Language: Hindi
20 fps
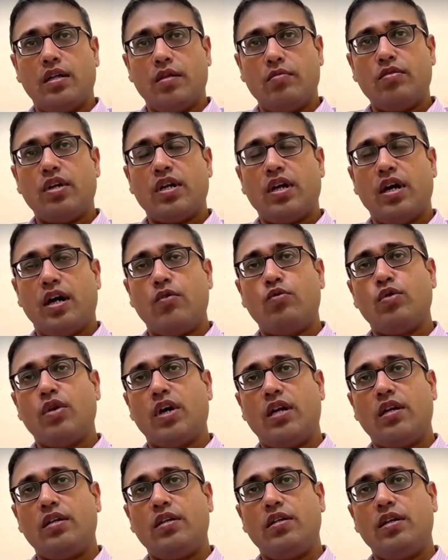कदम सरकार
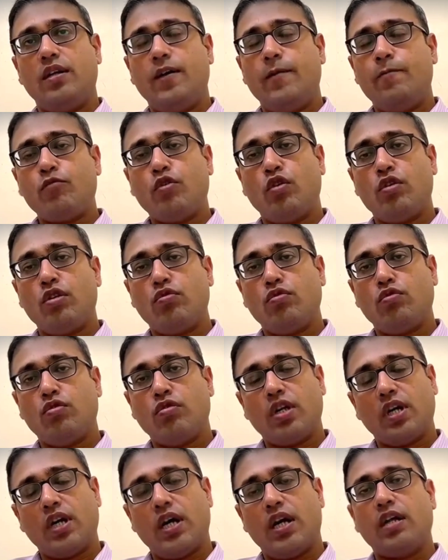उठा रही है और
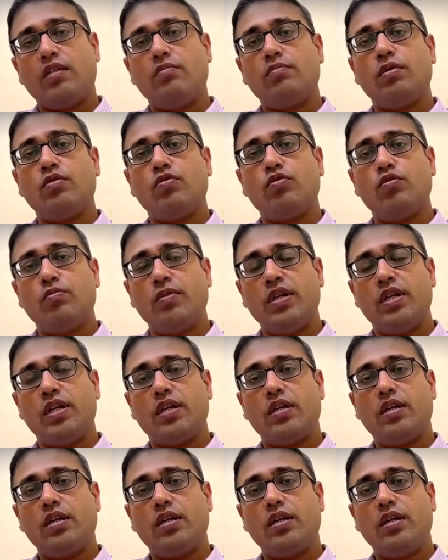इसको सकारात्मक रूप
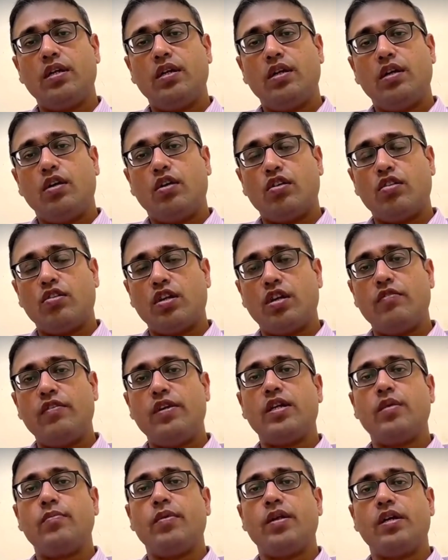में देखें और
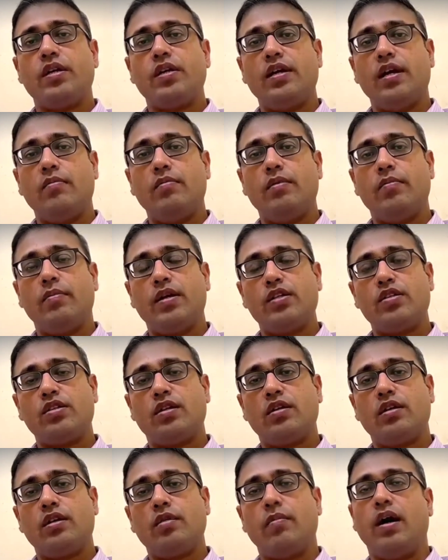सर्वे की प्रक्रिया में
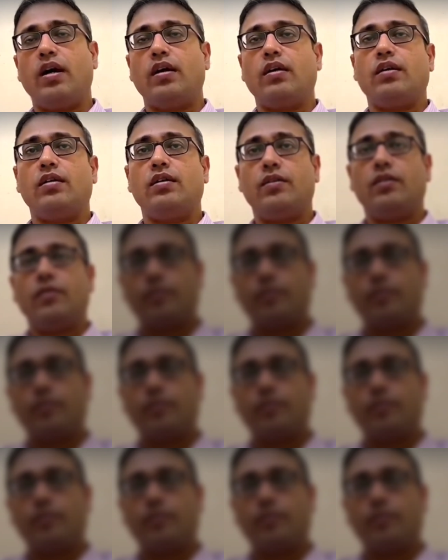बढ़ चढ़ कर भाग